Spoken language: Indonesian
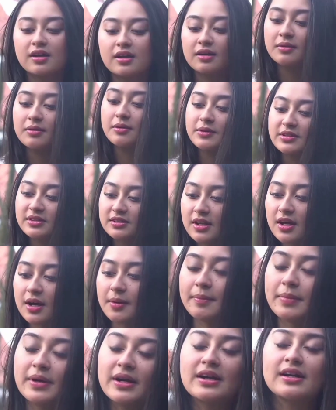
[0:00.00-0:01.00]
kehadiran
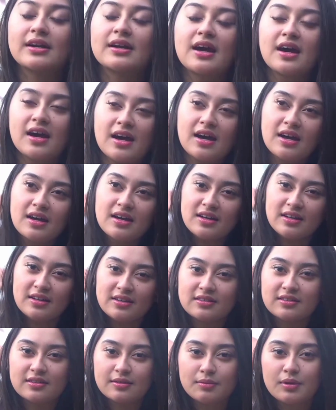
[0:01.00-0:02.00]
Billy di rumah
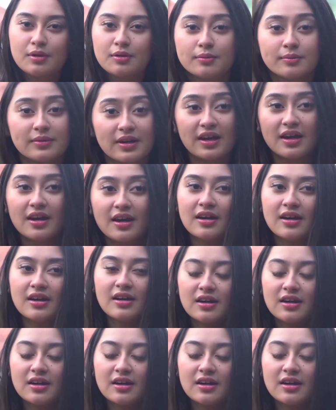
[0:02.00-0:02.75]
Memes Prameswari.